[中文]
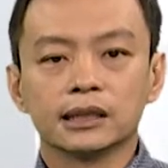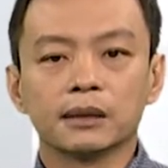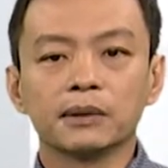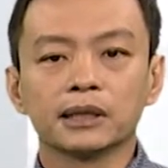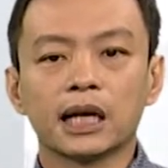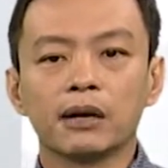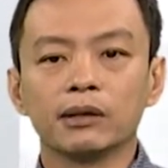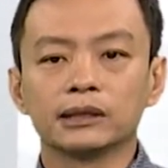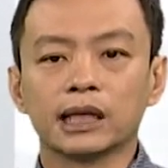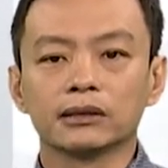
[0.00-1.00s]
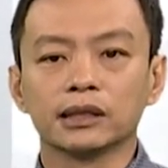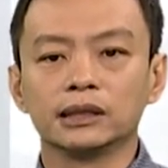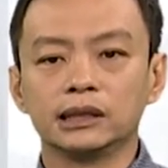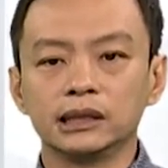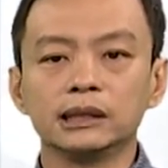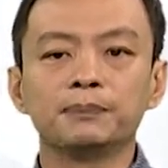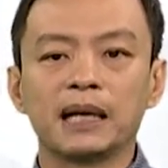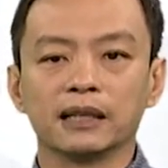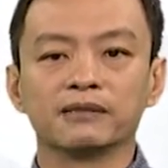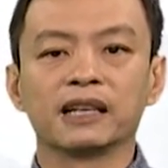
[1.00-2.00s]
那么它会朝着西
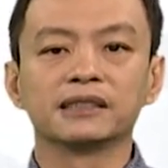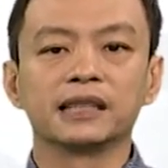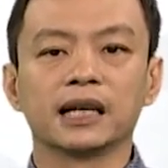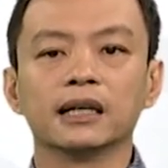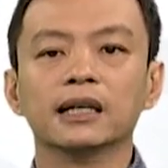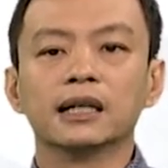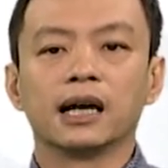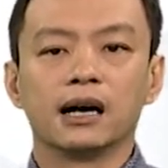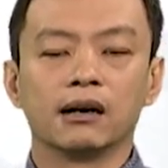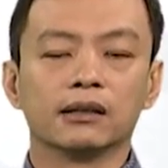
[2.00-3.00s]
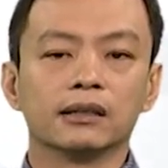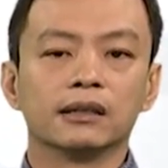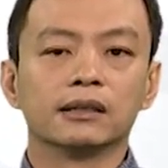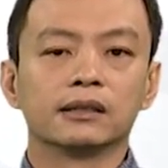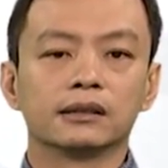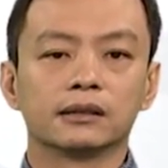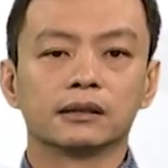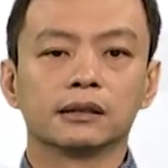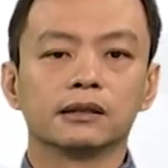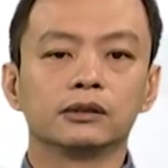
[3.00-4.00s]
北的方向啊，
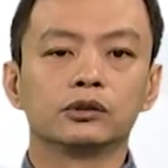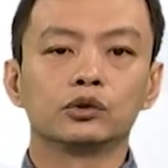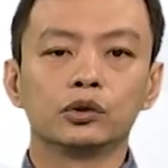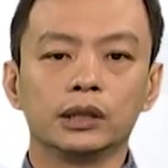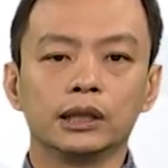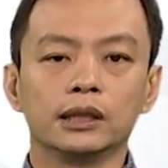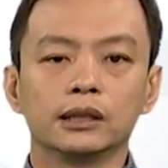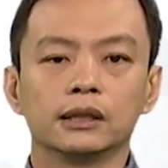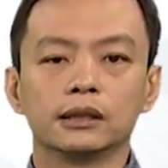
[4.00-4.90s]
距离